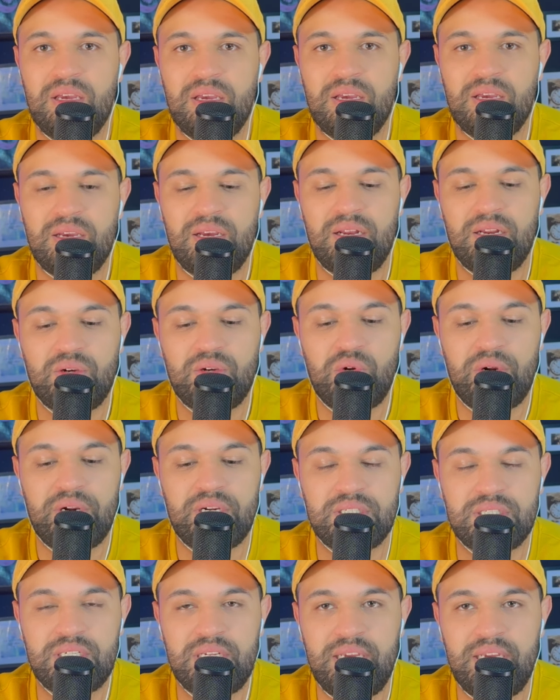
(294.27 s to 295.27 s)
قال لك
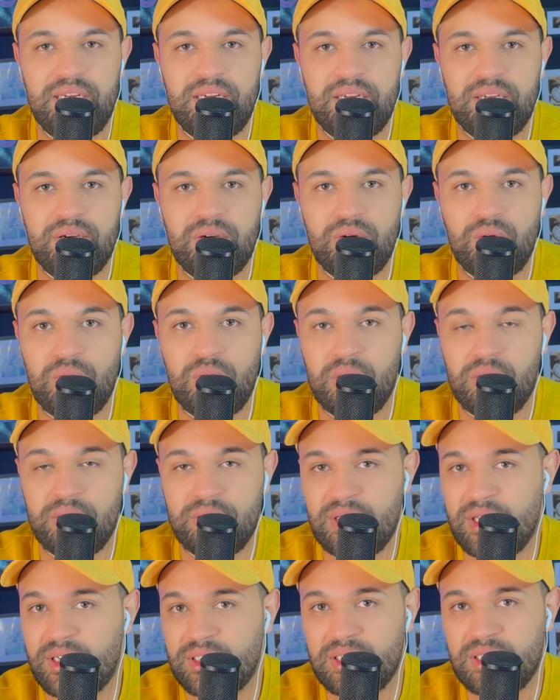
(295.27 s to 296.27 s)
الرجلين ولاو
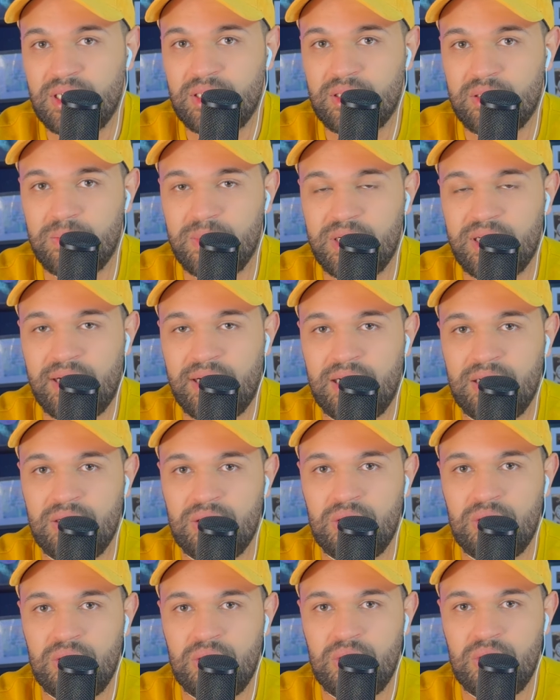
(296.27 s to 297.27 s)
عندها رجلين دبقرة
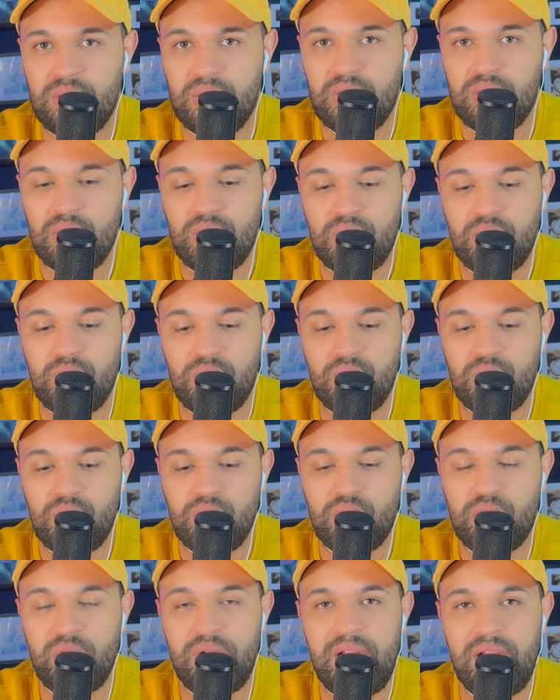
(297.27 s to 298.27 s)

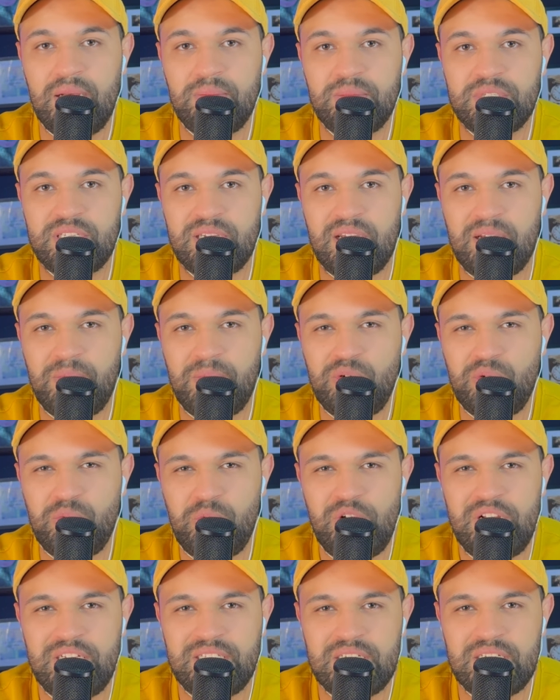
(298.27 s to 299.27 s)
وكلها مزغبة
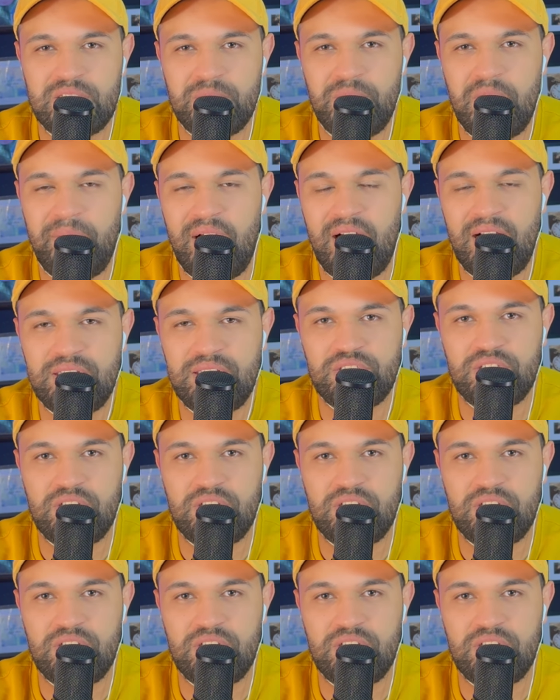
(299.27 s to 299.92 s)
ولا تتبع بحال شي